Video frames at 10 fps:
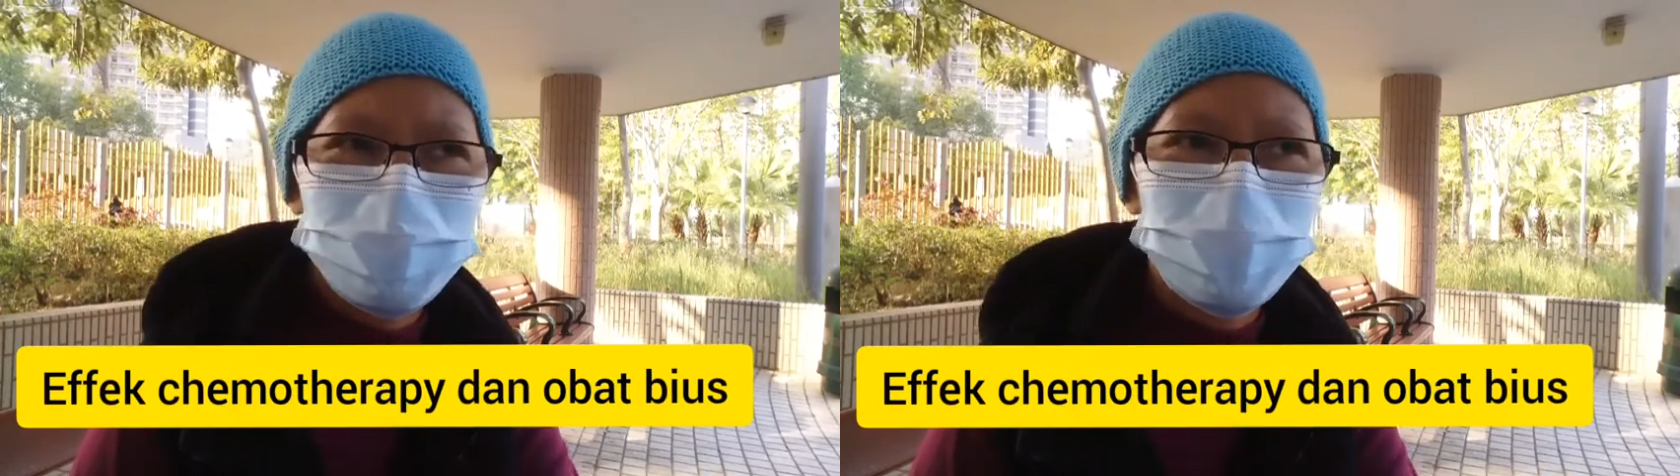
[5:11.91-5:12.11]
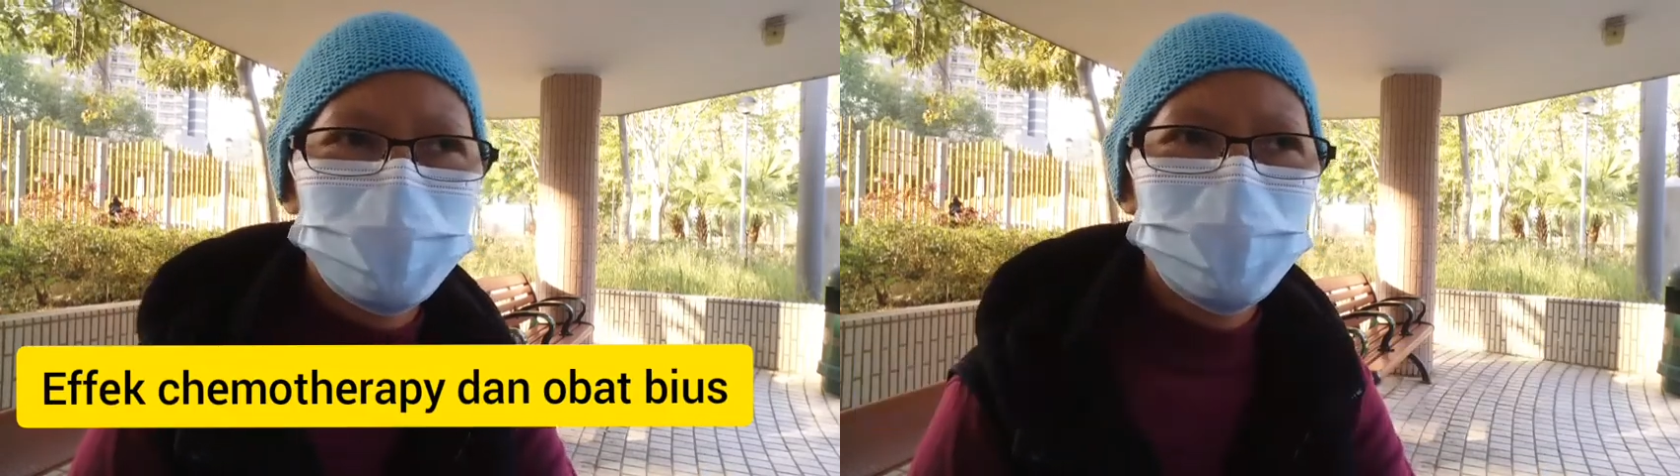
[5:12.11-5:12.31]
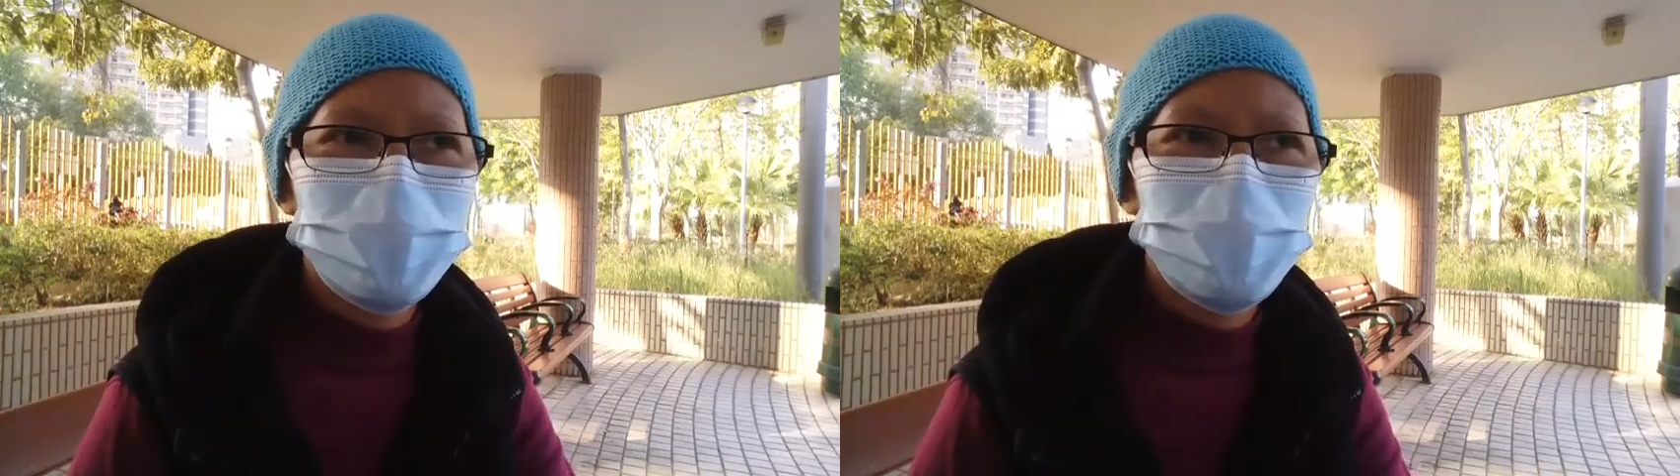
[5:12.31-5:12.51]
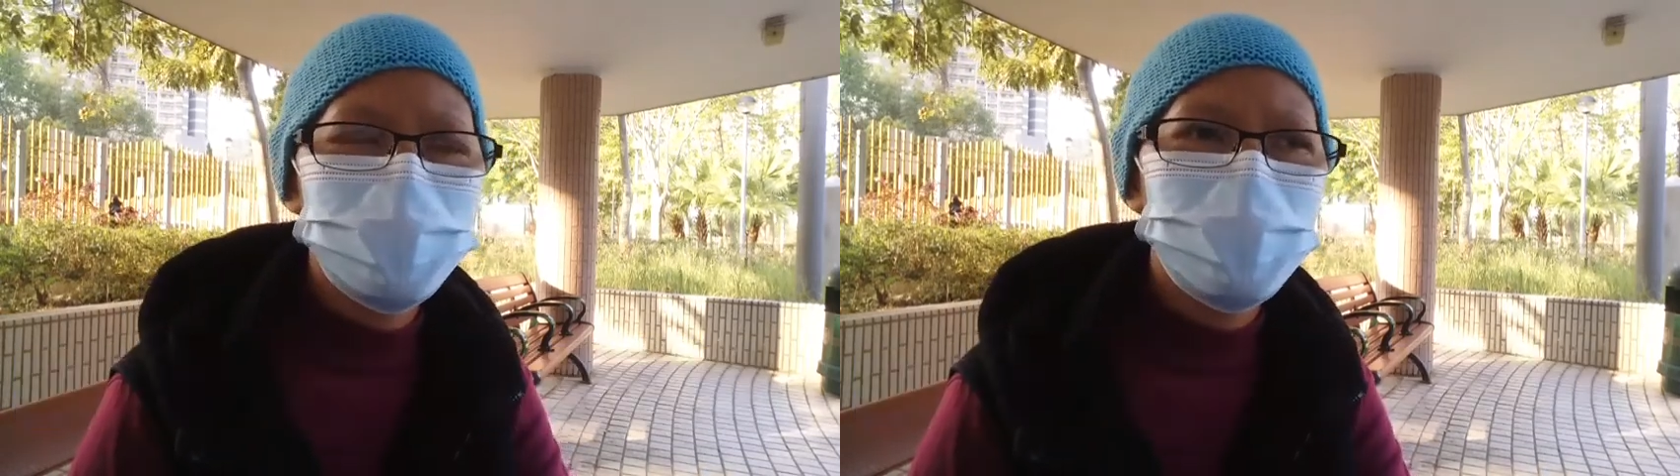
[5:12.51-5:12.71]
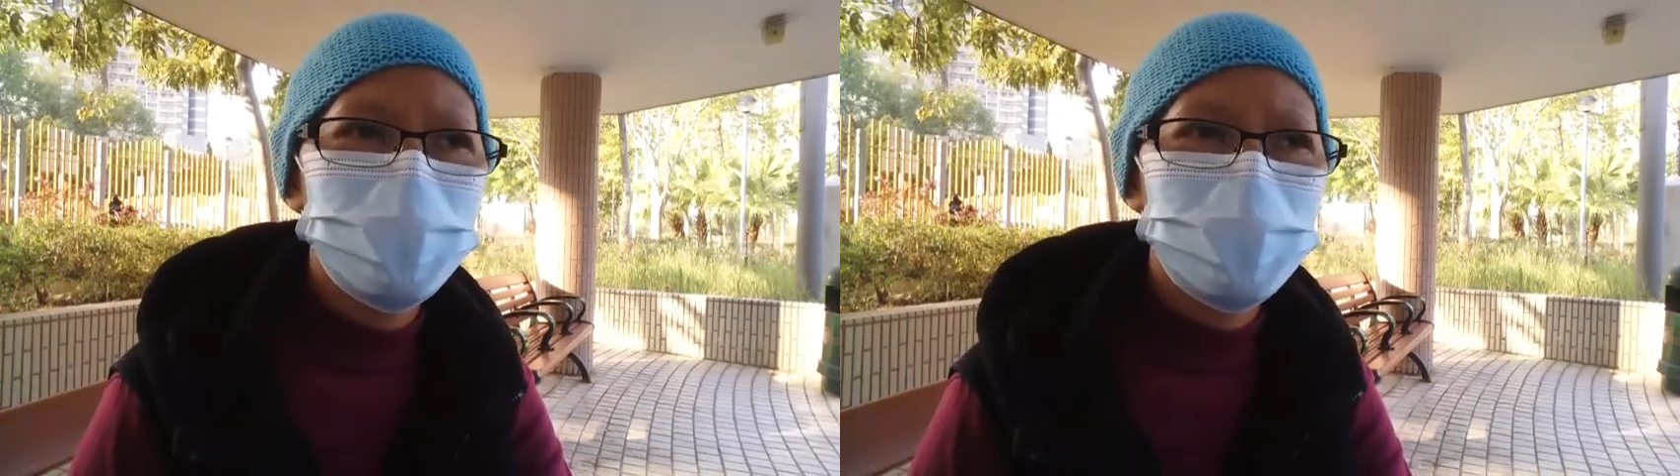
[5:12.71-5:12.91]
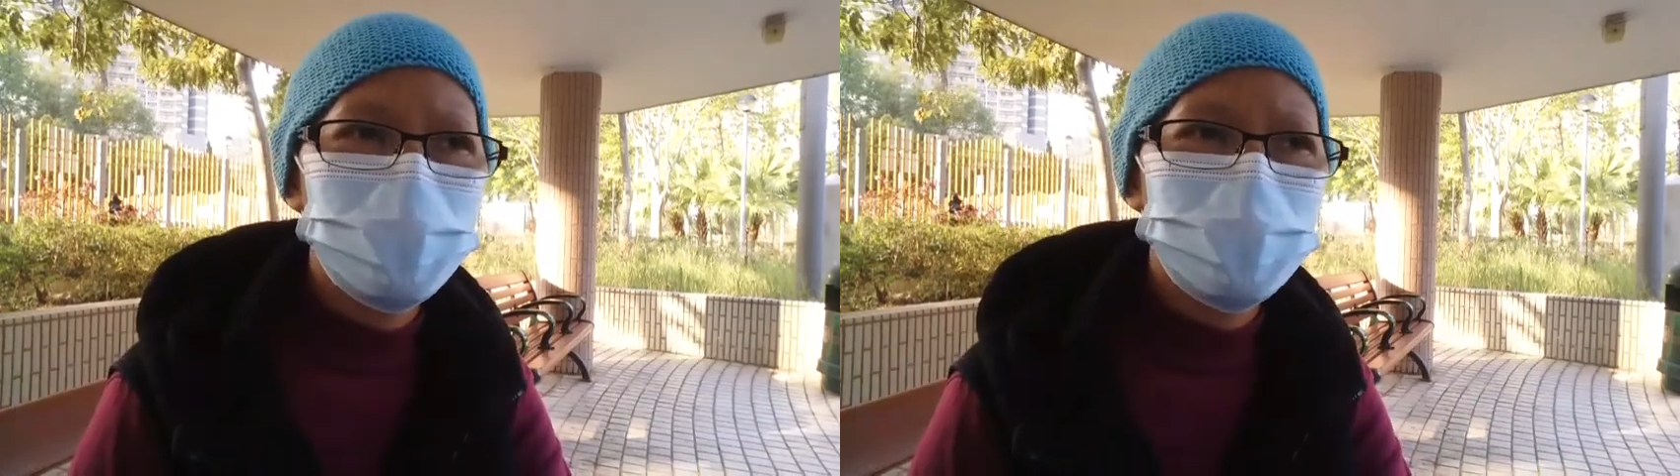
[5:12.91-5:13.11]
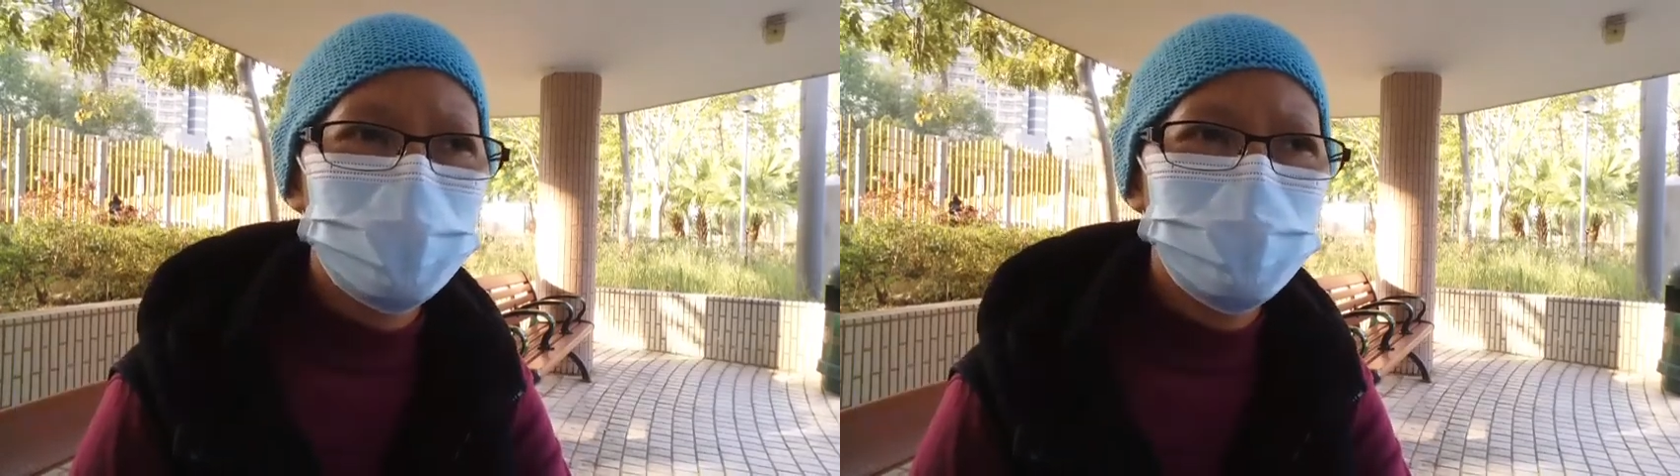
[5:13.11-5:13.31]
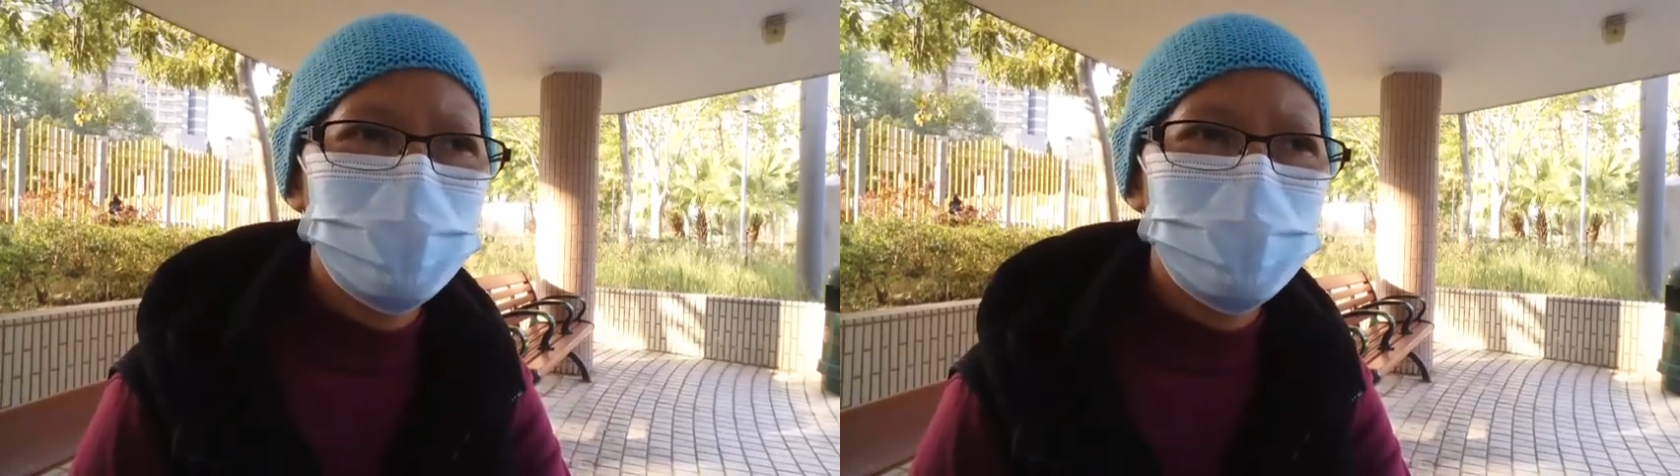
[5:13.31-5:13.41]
Jadi seharusnya saya